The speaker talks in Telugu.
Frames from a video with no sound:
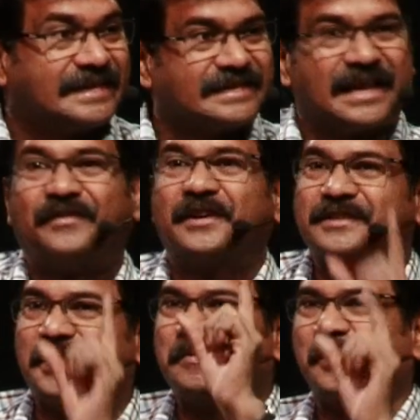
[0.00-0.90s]
స్టెఫన్
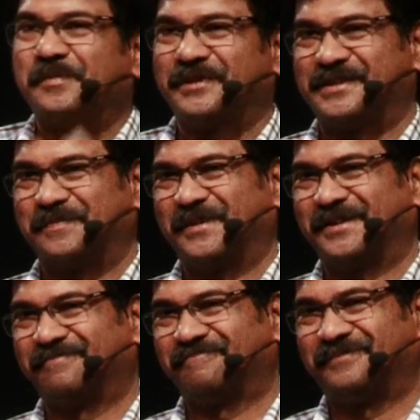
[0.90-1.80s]
చనిపోకముందు
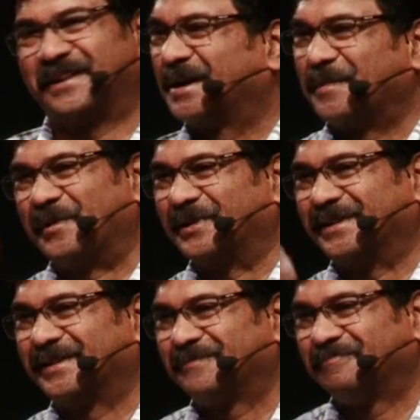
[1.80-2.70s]
చెప్పాడు థింక్ అబౌట్
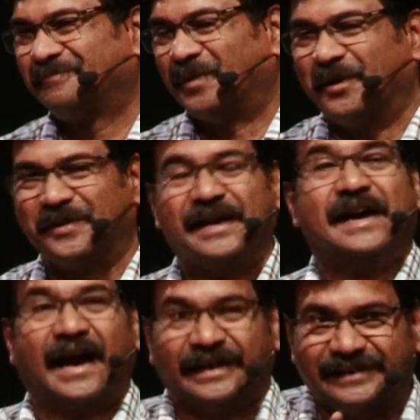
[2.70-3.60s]
ఇట్ వావ్
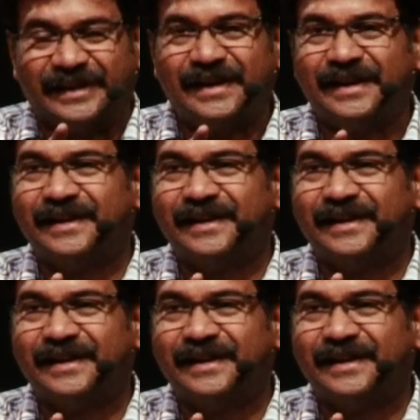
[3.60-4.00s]
అయితే